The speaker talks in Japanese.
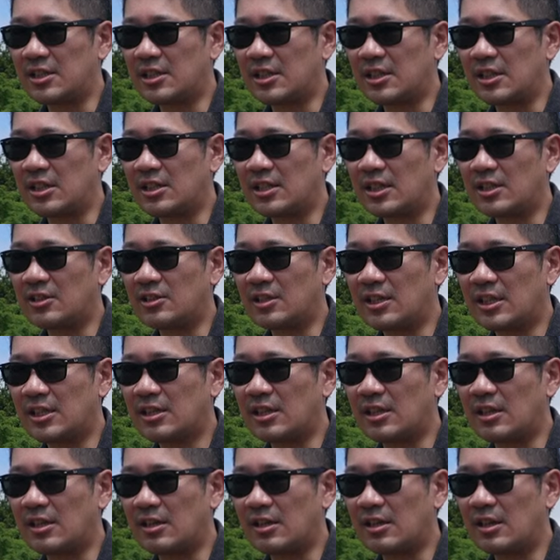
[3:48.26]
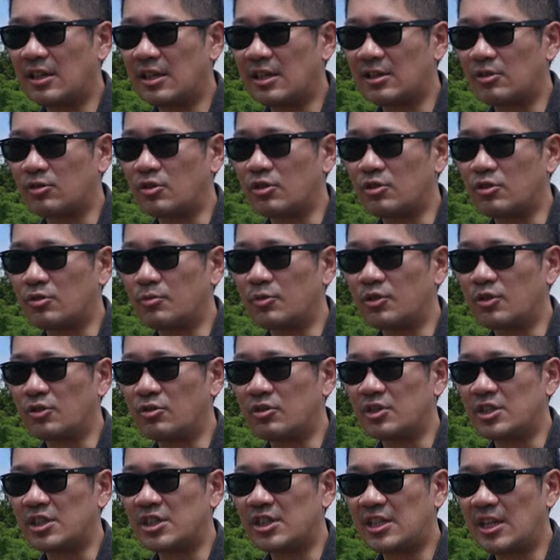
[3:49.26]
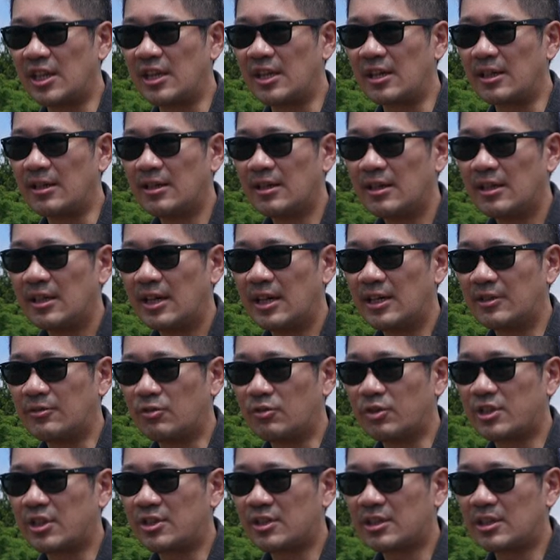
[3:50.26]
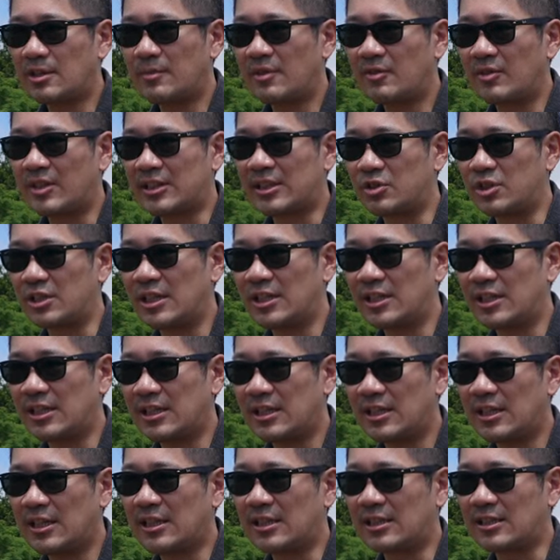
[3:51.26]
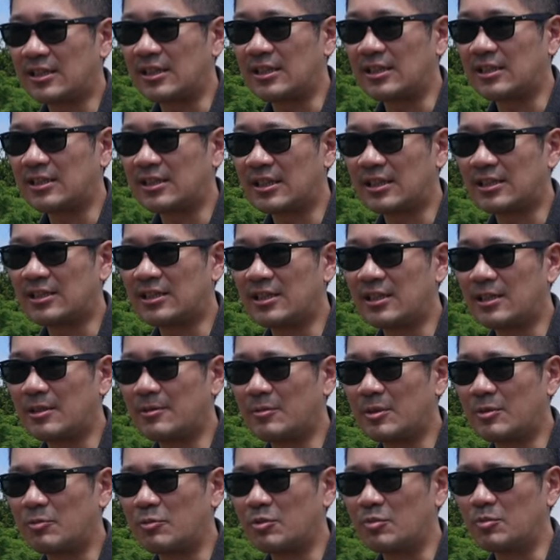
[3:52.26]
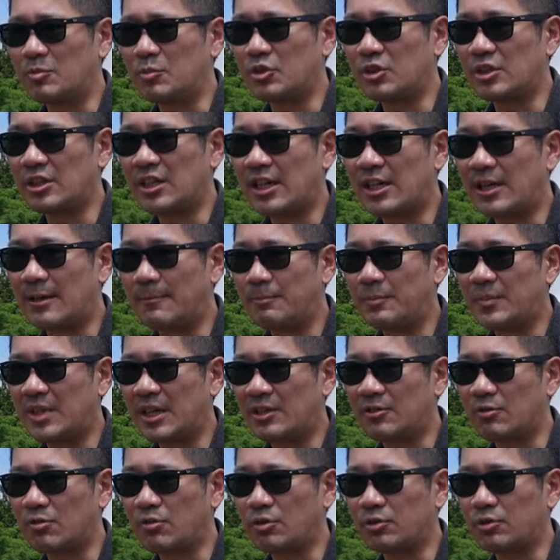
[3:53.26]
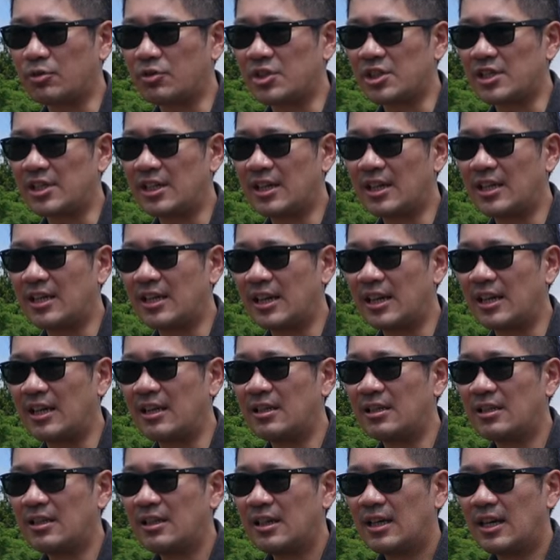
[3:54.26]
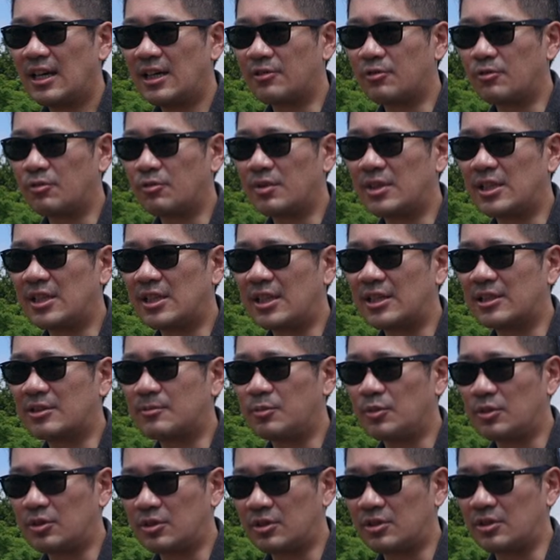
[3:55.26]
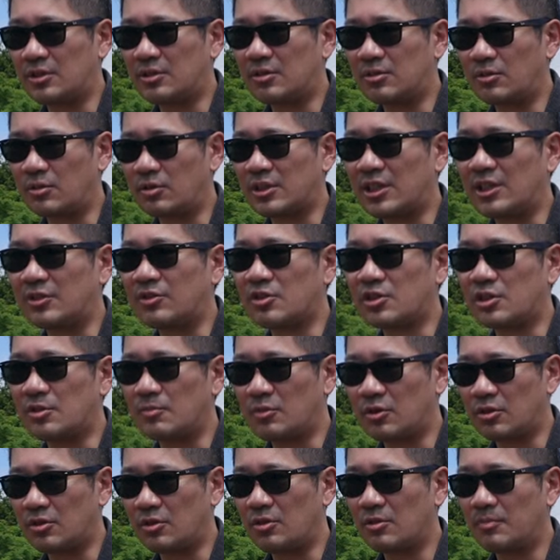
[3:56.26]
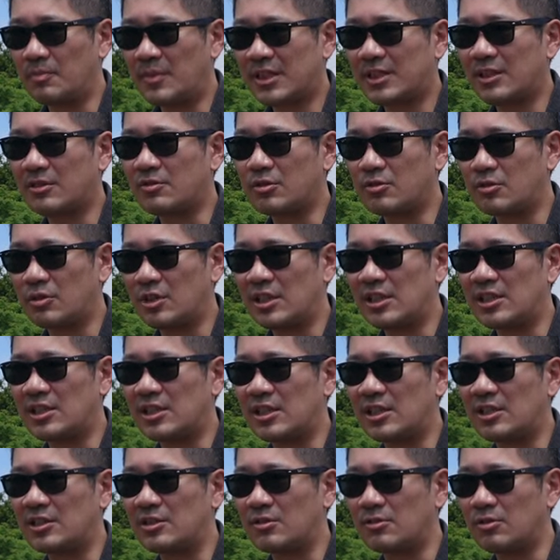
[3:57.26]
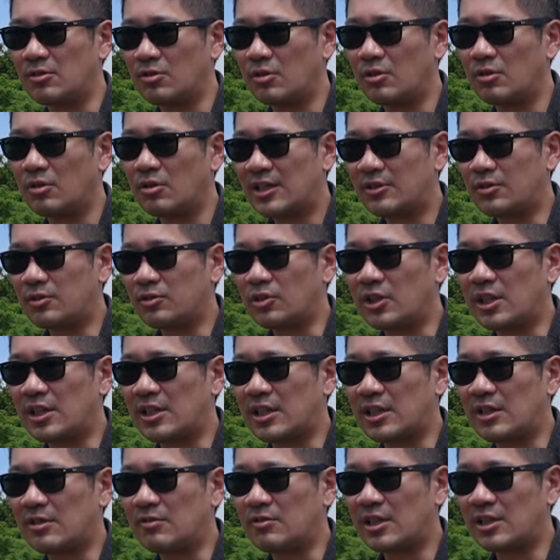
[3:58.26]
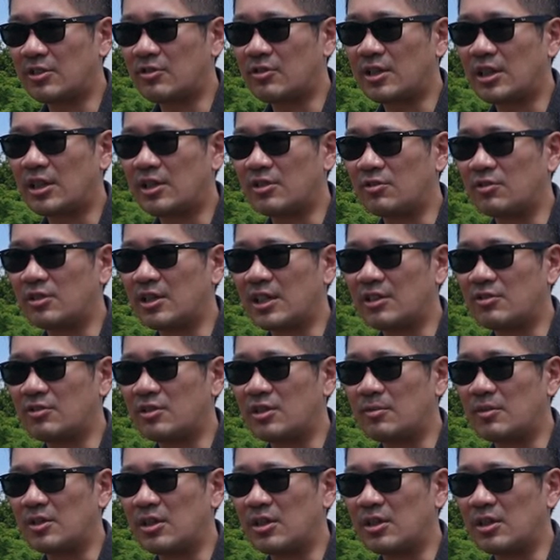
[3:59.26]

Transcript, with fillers: 域一体となって、え取り組むようにして、あの、お客様はそちらに来てですね、サステナブルな、あの、ことをしながら、あの、ウィンタースポーツを楽しむと、またグリーンシーズンの、あの、トレッキングだとか、いろんなアクティ